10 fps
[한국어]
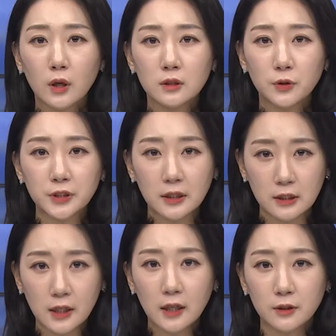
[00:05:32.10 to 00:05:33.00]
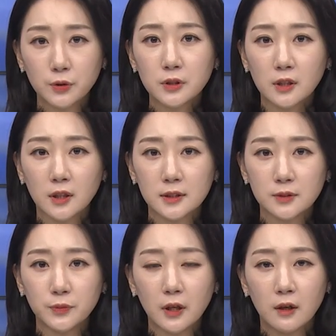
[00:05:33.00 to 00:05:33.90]
가는 것이 아니냐 이런 이야기가
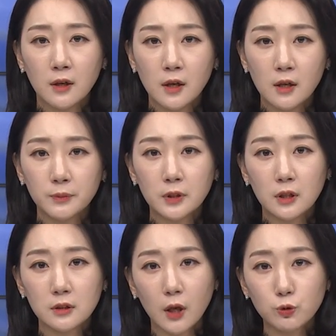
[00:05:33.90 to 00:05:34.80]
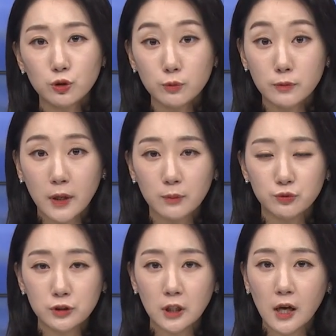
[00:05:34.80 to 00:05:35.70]
있습니다. 비단 대구 경북망의
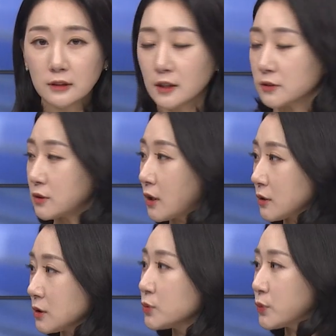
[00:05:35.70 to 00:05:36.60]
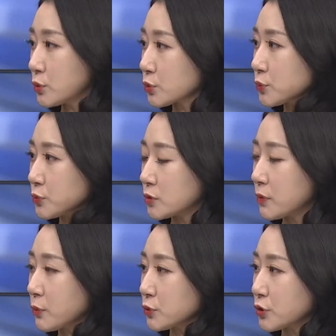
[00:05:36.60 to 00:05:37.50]
문제가 아니라는데 이 부분도 좀
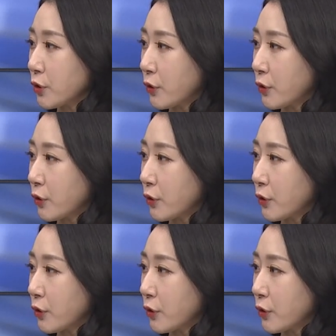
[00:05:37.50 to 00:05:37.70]
짚어보죠.